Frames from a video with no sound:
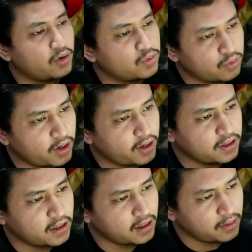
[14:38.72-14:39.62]
kalau itu
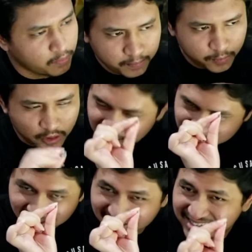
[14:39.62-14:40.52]
kayaknya
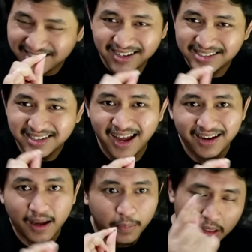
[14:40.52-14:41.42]
chance-nya kecil
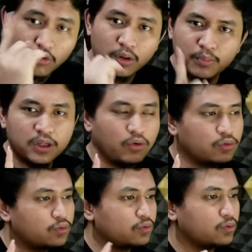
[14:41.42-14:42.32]
sekali apalagi Honda
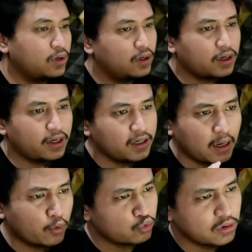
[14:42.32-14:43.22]
Brio itu
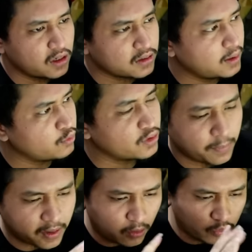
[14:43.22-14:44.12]
kayaknya dalam waktu dekat nggak mungkin
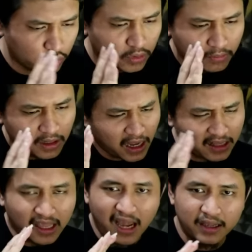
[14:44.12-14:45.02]
tapi kalau mungkin
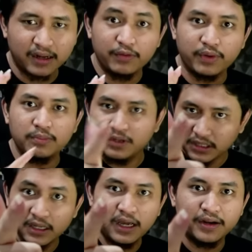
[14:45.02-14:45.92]
mendekati akhir event
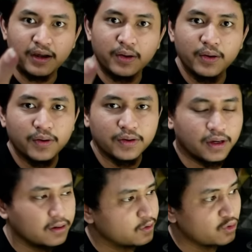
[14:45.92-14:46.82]
bisa jadi ada
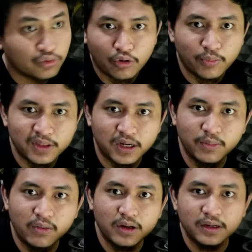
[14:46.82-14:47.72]
ya kau tolong komentar
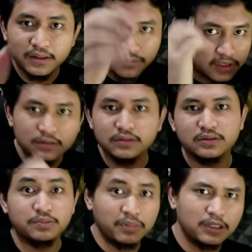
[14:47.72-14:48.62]
di bawah ya
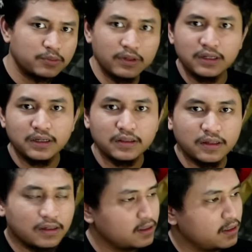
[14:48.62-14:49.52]
spill spill dikit
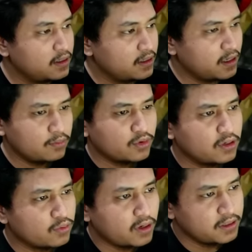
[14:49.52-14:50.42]
ya ya mungkin itu